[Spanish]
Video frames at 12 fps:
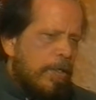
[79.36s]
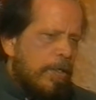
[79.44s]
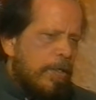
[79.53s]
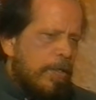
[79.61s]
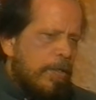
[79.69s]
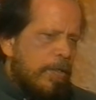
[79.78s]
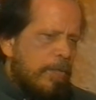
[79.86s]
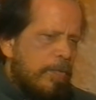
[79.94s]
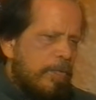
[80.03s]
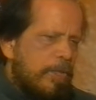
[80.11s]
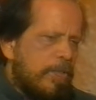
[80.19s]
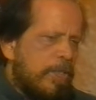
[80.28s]

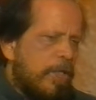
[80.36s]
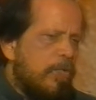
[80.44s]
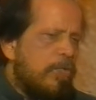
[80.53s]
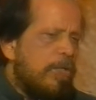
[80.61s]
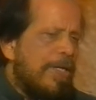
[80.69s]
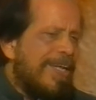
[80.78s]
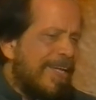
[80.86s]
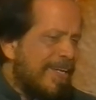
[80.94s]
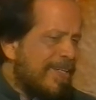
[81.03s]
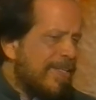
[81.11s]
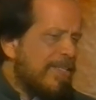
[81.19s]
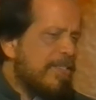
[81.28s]
ah, según
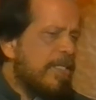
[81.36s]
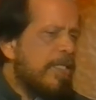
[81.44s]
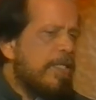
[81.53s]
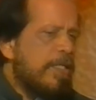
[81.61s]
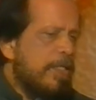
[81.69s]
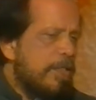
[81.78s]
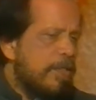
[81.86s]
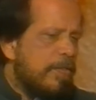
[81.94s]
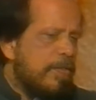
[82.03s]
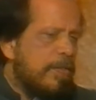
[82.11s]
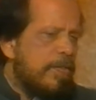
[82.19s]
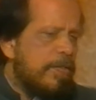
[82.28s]
leyendas en India,
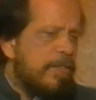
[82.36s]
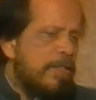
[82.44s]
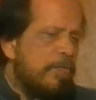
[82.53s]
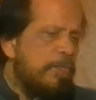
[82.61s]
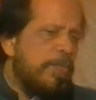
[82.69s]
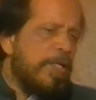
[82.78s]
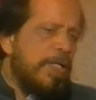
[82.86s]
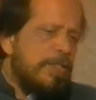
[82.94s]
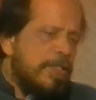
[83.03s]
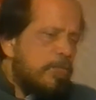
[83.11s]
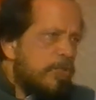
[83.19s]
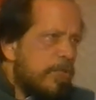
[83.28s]
siempre
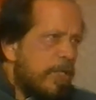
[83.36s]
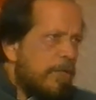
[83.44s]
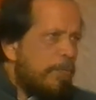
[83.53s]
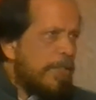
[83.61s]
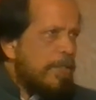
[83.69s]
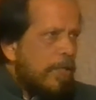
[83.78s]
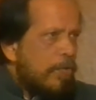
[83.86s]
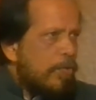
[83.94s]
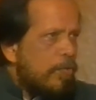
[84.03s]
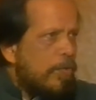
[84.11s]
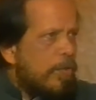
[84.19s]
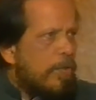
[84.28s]
que hacemos en el
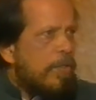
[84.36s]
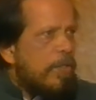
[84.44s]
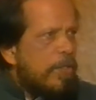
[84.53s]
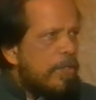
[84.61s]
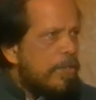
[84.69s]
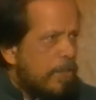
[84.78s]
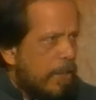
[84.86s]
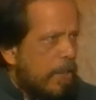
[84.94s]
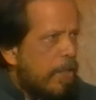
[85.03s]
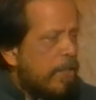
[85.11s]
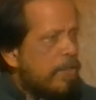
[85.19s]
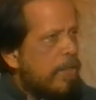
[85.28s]
pasado,
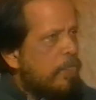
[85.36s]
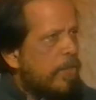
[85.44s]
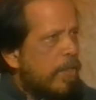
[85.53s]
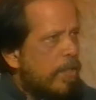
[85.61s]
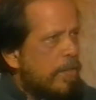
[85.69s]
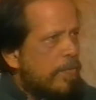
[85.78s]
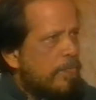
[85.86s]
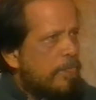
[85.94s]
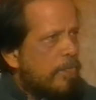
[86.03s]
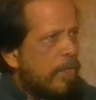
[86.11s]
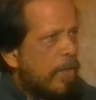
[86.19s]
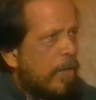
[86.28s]
sigue en esta vida.
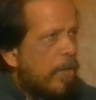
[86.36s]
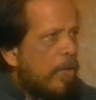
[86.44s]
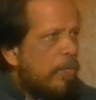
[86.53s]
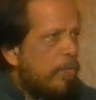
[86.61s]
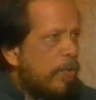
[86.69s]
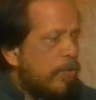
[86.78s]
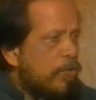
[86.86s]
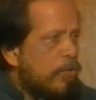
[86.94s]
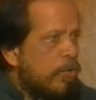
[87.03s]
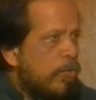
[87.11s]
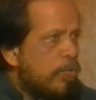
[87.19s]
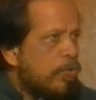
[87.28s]
Pero
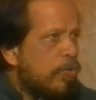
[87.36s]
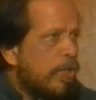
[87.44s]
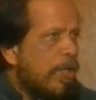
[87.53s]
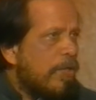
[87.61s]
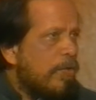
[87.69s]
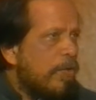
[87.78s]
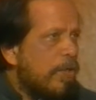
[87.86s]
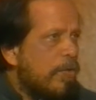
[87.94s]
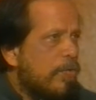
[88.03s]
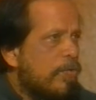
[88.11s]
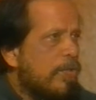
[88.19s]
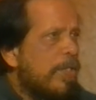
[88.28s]
como soy
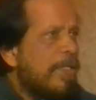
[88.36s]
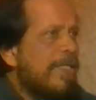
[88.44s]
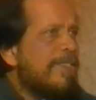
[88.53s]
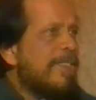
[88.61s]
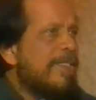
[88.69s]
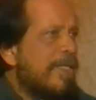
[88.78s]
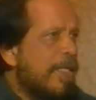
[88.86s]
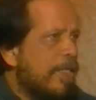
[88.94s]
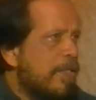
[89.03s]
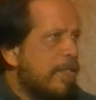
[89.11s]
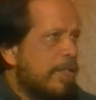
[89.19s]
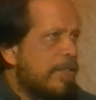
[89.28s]
católico no tenía estas
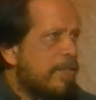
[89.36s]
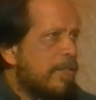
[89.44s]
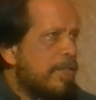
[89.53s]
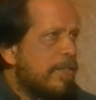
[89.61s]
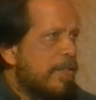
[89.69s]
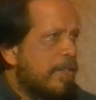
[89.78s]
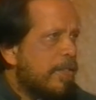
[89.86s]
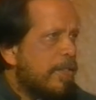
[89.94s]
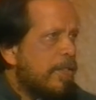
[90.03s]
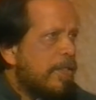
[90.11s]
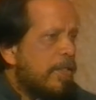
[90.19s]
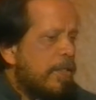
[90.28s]
creencias. ¿Y
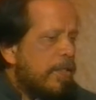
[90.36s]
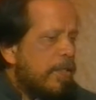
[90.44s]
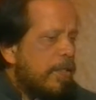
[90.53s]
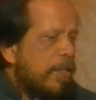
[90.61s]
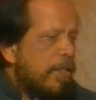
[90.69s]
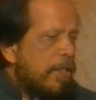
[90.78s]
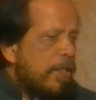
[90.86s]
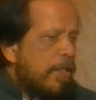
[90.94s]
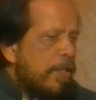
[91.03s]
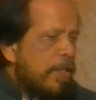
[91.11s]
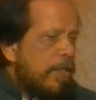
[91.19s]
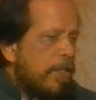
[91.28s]
entonces? Qué curioso
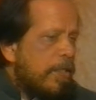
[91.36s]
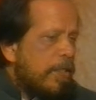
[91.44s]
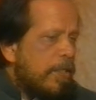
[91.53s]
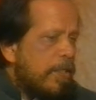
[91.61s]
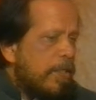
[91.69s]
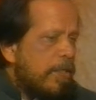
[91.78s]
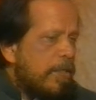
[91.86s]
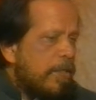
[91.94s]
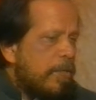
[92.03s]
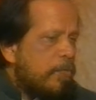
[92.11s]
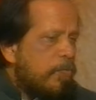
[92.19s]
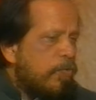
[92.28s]

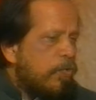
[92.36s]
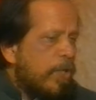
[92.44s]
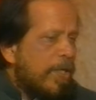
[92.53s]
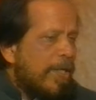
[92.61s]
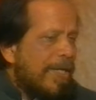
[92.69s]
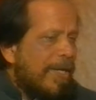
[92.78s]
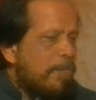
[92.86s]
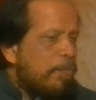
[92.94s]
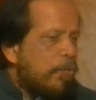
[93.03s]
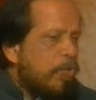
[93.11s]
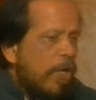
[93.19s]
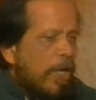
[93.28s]
y fue
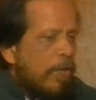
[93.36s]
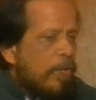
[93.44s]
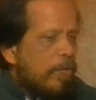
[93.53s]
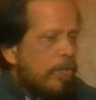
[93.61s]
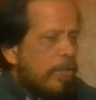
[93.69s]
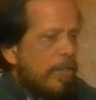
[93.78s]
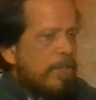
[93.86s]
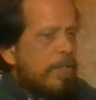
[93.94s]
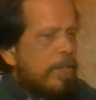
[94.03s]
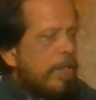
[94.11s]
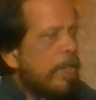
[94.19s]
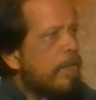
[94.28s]
empujado en
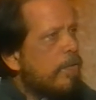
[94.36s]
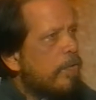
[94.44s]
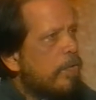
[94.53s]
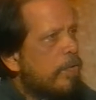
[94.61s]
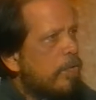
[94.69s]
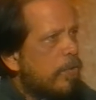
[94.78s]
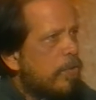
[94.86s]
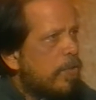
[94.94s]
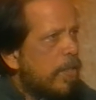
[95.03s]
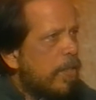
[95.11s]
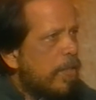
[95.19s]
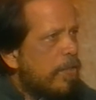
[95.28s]
esta dirección
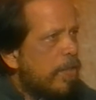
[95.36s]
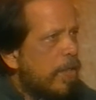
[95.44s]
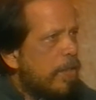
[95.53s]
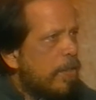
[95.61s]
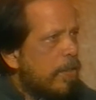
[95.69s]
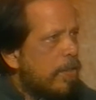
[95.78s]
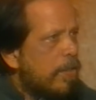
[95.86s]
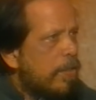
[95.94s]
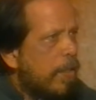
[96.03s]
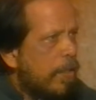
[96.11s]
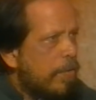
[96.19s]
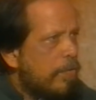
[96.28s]
cuando tenía 30
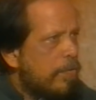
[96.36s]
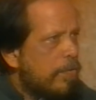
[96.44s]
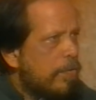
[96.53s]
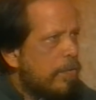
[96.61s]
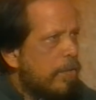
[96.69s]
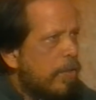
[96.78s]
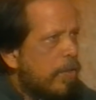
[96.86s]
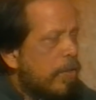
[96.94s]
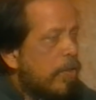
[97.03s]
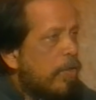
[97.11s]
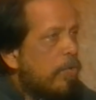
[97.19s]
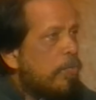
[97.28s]
años,
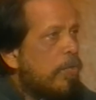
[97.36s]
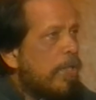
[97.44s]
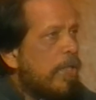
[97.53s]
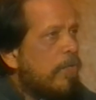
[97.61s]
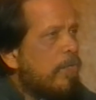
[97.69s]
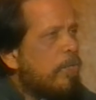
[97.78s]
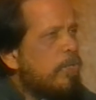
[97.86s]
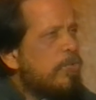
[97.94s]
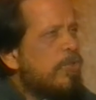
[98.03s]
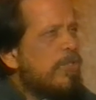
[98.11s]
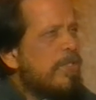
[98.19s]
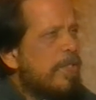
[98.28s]
porque llevaba
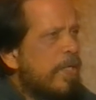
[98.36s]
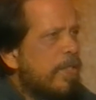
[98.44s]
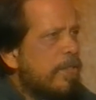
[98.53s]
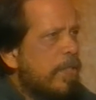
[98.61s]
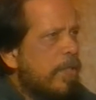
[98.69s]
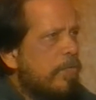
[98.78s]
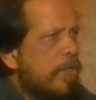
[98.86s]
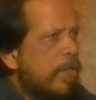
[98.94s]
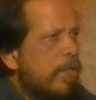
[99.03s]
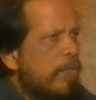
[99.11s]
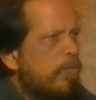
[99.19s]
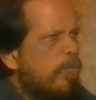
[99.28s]
mucho estrés en la
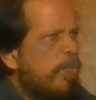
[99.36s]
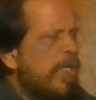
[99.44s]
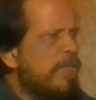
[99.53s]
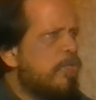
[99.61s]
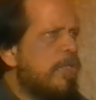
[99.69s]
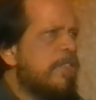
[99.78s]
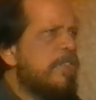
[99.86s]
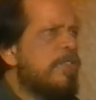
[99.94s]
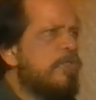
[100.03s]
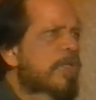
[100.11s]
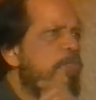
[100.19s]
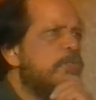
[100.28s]
vida. Bombay es una
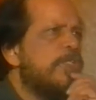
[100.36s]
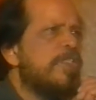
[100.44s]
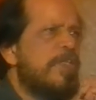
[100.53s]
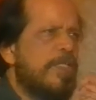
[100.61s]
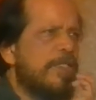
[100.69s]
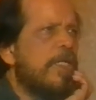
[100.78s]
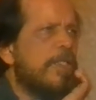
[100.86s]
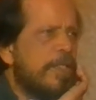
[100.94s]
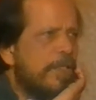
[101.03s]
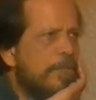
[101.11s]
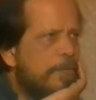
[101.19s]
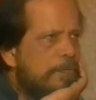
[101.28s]
ciudad muy
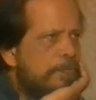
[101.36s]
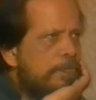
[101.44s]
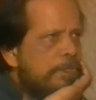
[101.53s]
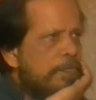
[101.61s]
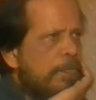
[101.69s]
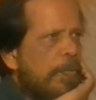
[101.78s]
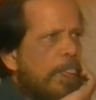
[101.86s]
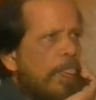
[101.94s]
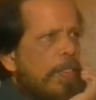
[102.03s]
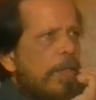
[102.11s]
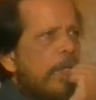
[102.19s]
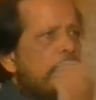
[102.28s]
estresante. Mucha
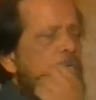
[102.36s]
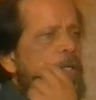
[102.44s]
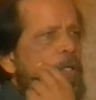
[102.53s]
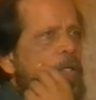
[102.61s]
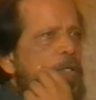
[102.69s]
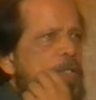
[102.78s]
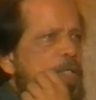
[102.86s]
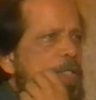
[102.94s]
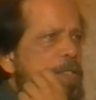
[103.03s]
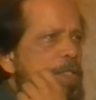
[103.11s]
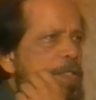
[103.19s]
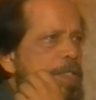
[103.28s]
gente.
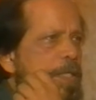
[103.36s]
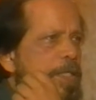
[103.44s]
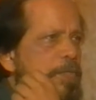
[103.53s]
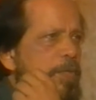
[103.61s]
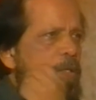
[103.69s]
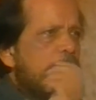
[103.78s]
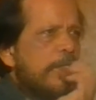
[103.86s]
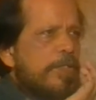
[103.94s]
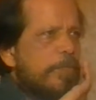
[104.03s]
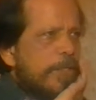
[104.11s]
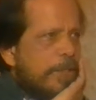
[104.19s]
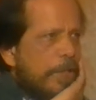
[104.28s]
16 millones